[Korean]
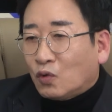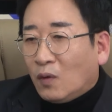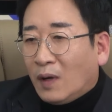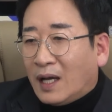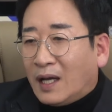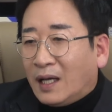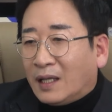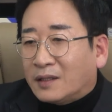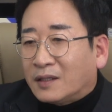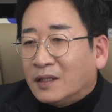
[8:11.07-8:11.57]

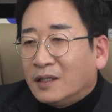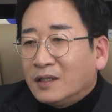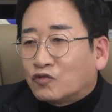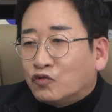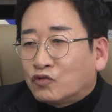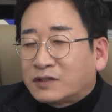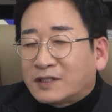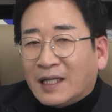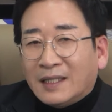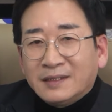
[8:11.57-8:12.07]
또한
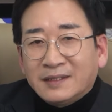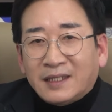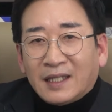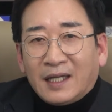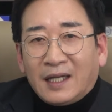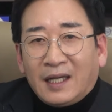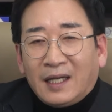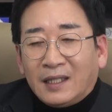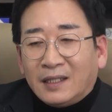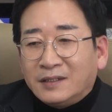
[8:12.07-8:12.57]

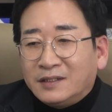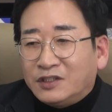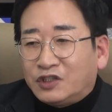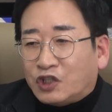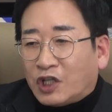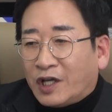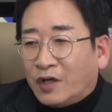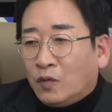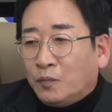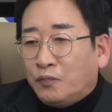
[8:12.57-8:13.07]
국산차 이
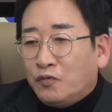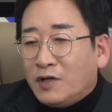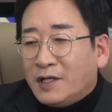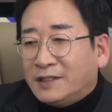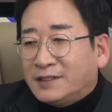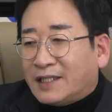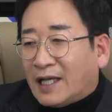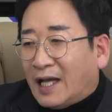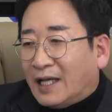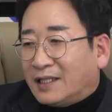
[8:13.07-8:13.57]

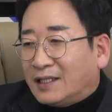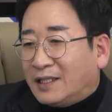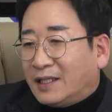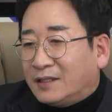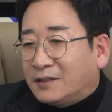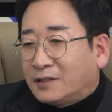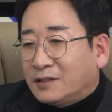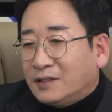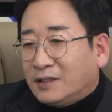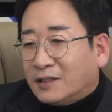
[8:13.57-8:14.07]
제로플랜 장기
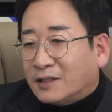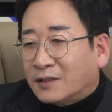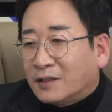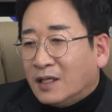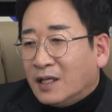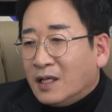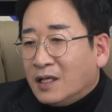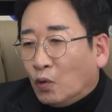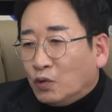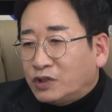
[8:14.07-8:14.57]
렌트는
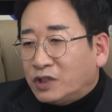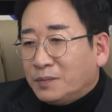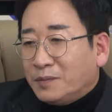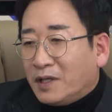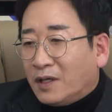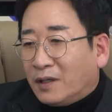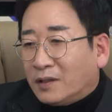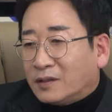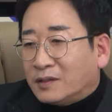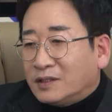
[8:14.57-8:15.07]

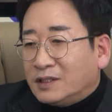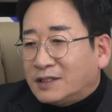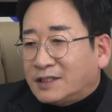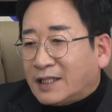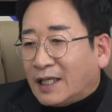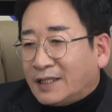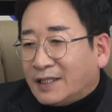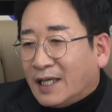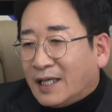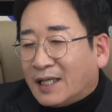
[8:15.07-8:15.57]
보시면 이
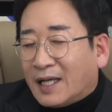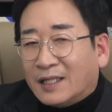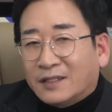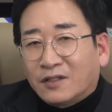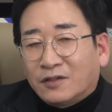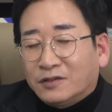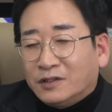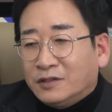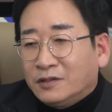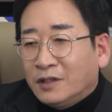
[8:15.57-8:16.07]
차량
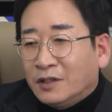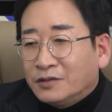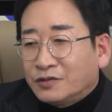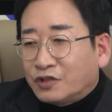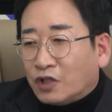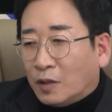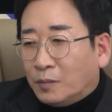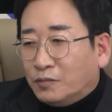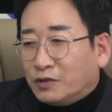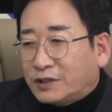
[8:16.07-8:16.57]
가격은
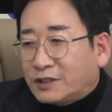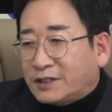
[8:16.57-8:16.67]
전부